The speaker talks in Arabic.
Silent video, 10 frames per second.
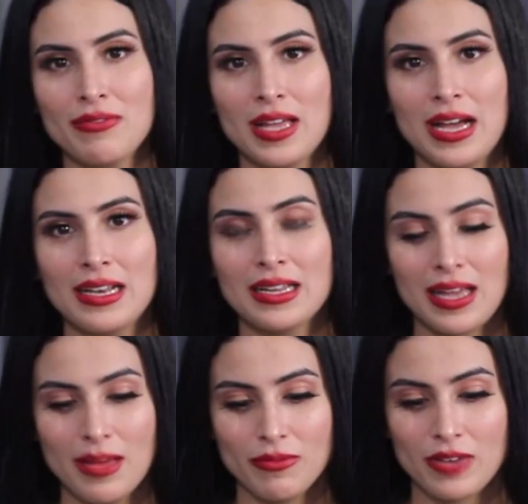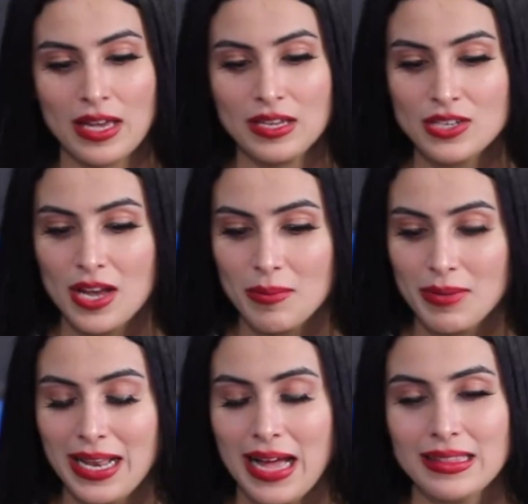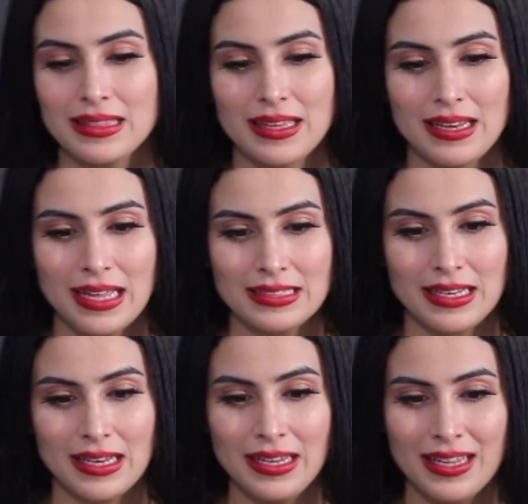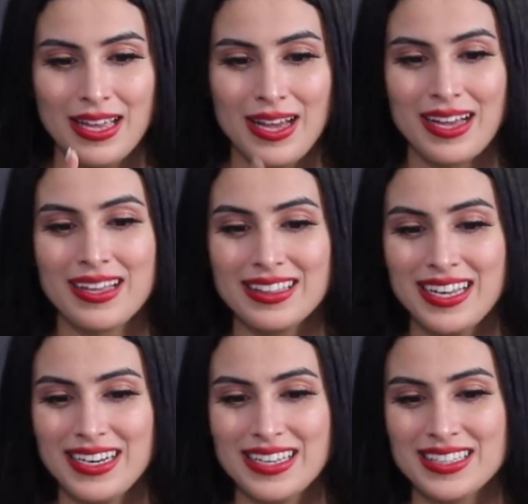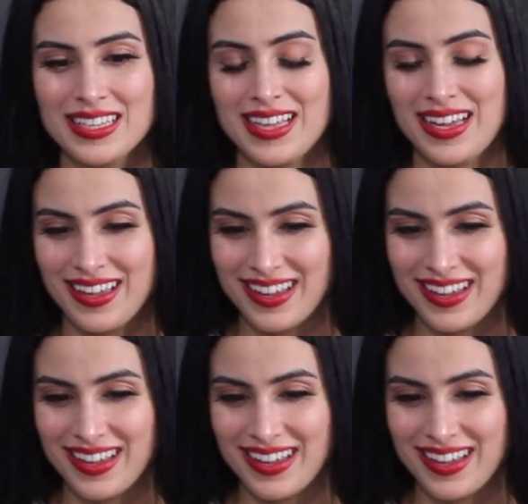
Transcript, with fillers: فيها الكريم فريش من عند ناتيلي اخترنا زاده